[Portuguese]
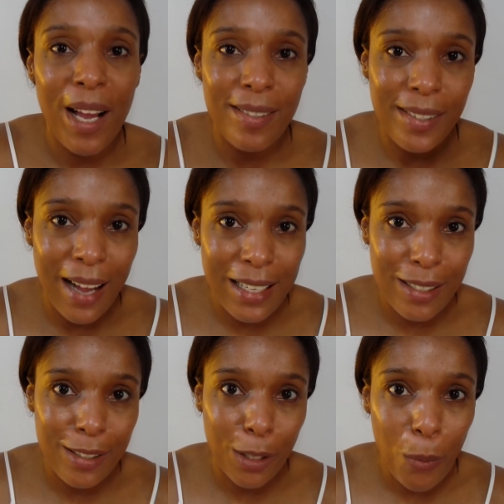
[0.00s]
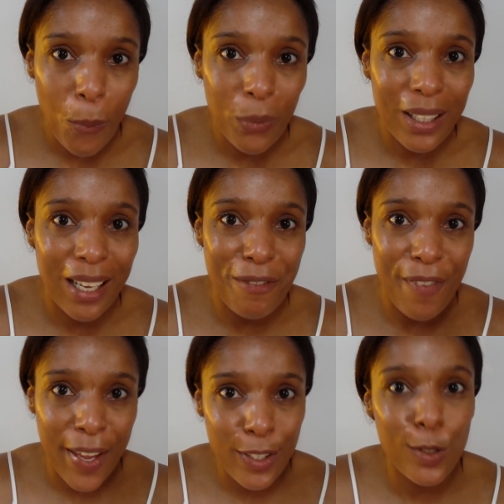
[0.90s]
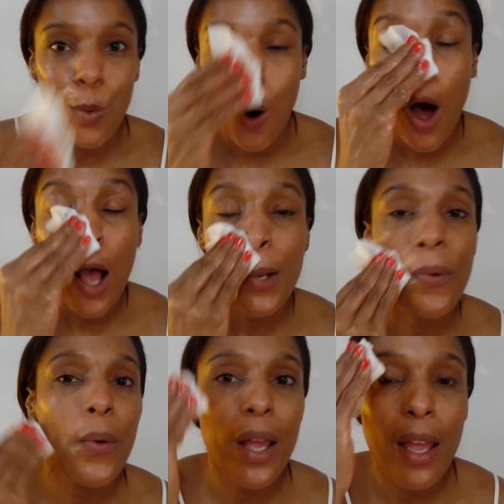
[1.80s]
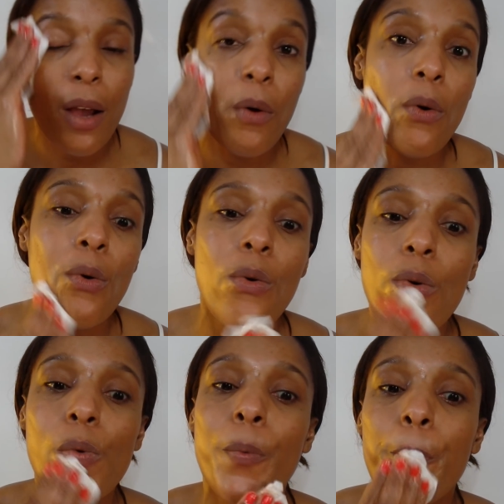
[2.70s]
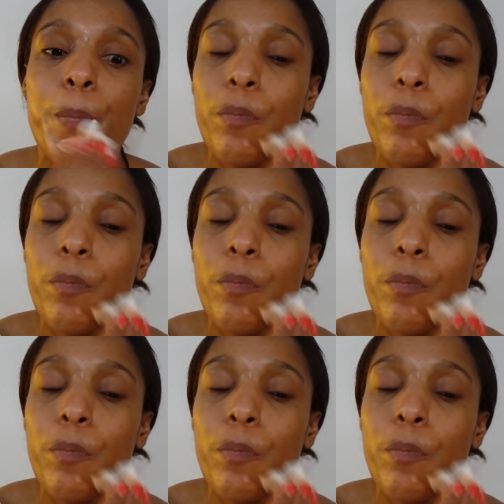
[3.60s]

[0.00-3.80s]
passar a segunda vez do óleo, eu...